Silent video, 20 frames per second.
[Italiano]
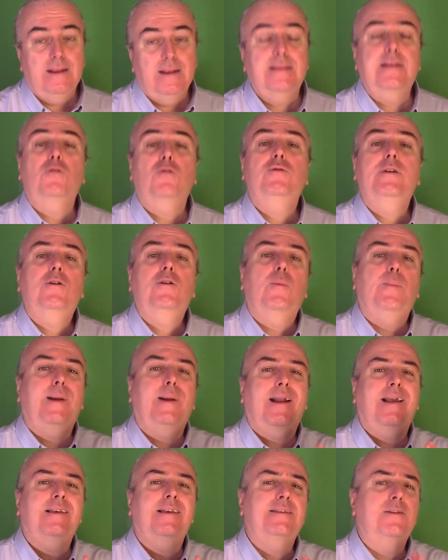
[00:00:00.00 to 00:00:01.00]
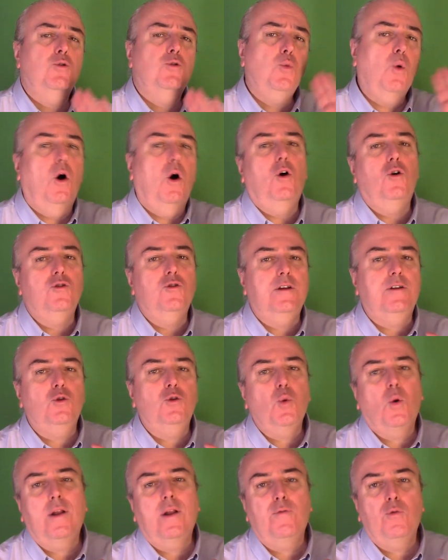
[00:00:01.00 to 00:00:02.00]
Te lo dico perché se tu odi il
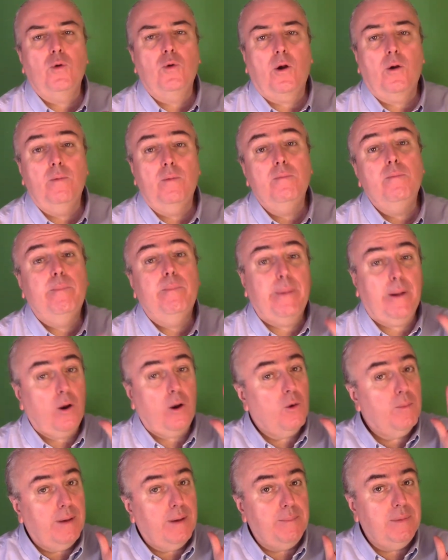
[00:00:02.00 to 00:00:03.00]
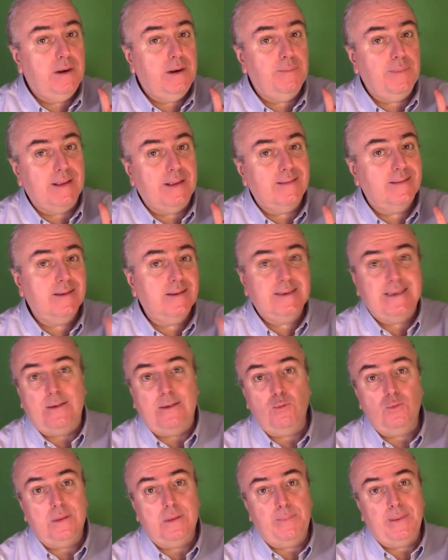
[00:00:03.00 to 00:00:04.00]
tuo lavoro, probabilmente sei
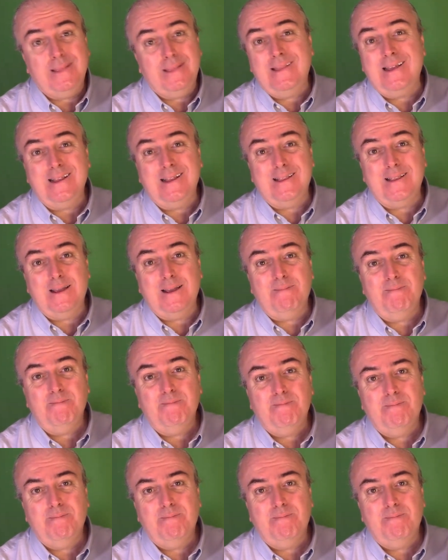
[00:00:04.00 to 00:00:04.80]
un dipendente,